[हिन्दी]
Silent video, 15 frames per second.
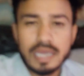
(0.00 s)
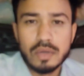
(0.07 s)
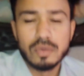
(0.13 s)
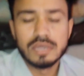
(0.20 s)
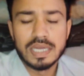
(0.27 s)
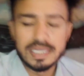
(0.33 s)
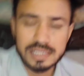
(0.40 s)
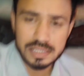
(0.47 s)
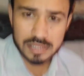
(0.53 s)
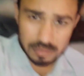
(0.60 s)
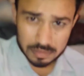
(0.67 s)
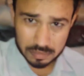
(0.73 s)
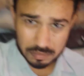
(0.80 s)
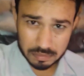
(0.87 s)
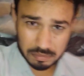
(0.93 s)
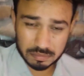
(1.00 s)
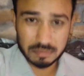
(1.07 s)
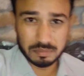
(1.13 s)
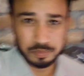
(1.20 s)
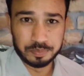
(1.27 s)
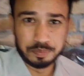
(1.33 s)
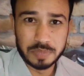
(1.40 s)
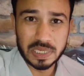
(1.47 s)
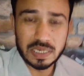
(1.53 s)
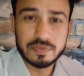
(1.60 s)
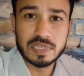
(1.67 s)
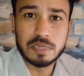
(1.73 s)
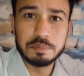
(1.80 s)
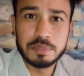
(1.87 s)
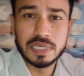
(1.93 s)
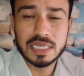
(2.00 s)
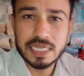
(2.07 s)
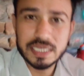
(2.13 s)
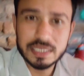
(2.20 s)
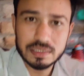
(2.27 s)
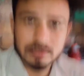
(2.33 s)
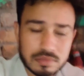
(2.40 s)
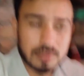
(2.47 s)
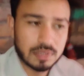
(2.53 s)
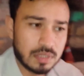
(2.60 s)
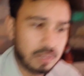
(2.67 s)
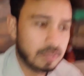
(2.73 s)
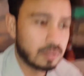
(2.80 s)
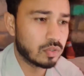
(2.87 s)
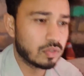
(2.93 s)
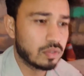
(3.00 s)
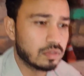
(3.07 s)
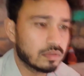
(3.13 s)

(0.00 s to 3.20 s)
हेलो गाइस बर्फ़ कम पड़ गई तो